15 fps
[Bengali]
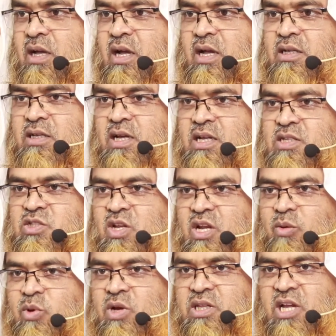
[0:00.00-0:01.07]
হাইয়ালা
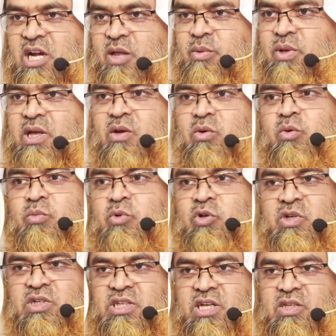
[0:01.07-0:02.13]
সলা বলে দাঁড়াবে এরকম
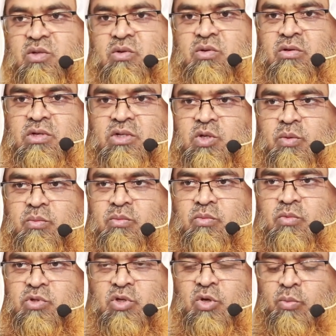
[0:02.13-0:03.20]
কোনো নির্ধারিত কোনো নিয়ম
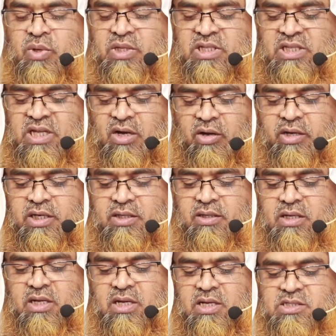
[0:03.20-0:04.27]
কোথাও বেঁধে দেওয়া হয়নি
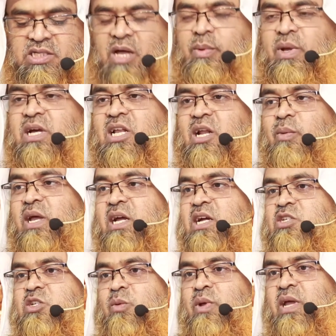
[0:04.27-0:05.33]
সাহাবা একরাম এক
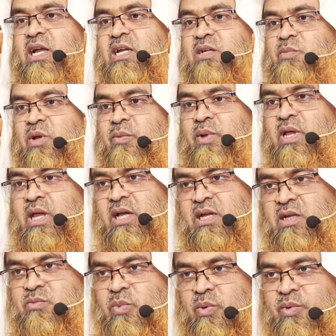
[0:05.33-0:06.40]
এক সময় এক একভাবে
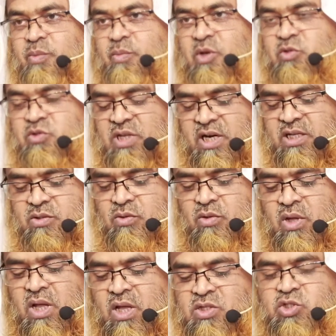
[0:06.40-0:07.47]
এক একভাবে মানুষ দাঁড়াতো
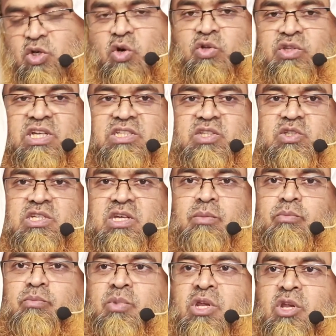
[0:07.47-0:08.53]
যখন দেখতো যে
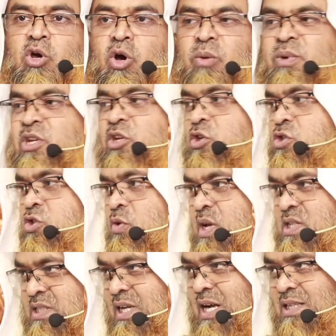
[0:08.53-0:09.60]
ভিন্ন অবিন্যস্ত
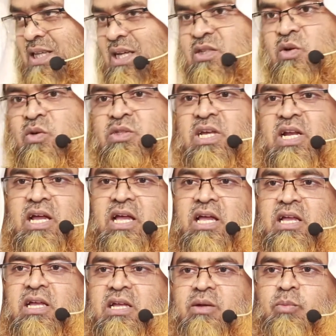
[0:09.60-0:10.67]
আছে কাতার তখন তারা
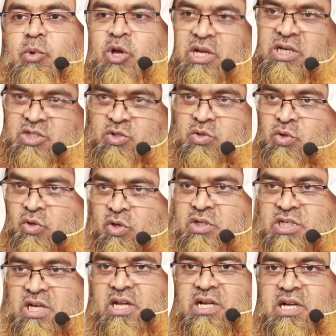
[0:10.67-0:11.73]
পরে সুন্দর
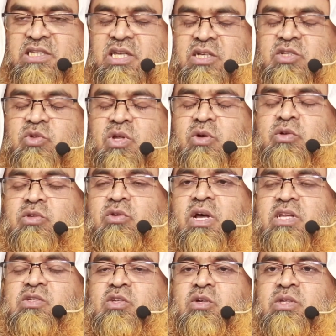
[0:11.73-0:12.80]
করে কাদার সোদা করতো
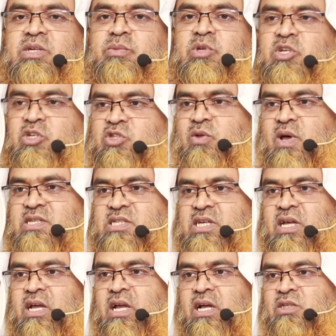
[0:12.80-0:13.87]
আর যদি কোথাও বিন্যস্ত
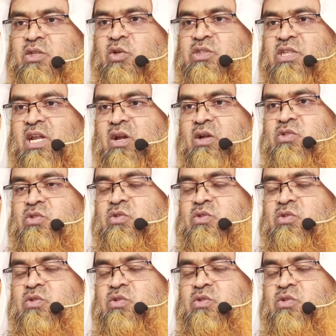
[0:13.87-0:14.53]
আছে তখন তারা